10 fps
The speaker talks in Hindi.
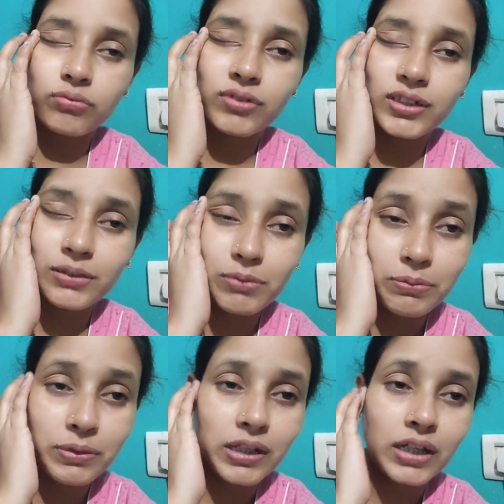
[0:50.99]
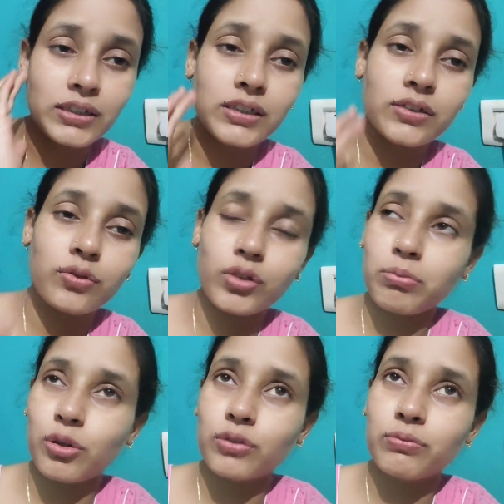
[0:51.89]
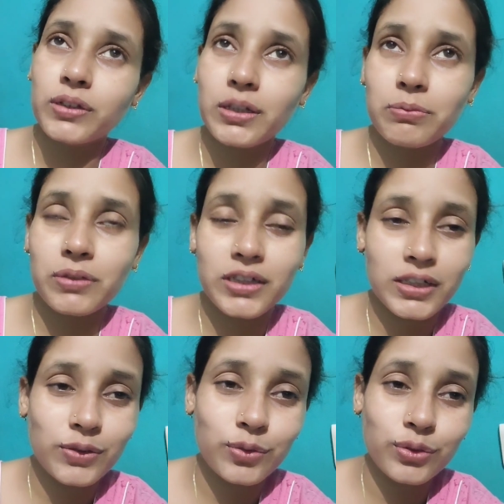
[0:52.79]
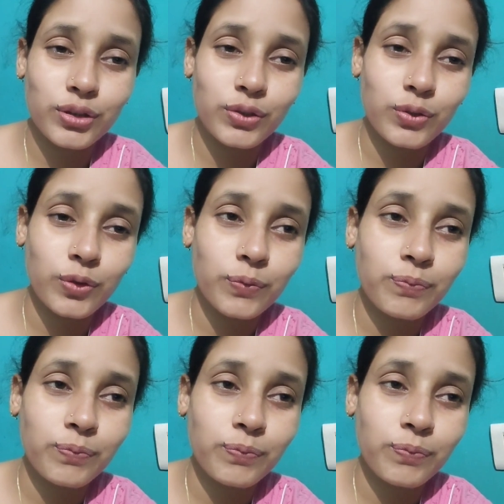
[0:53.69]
वैसे मैं बनाती थोड़ी बहुत भी तबीयत ठीक होती तो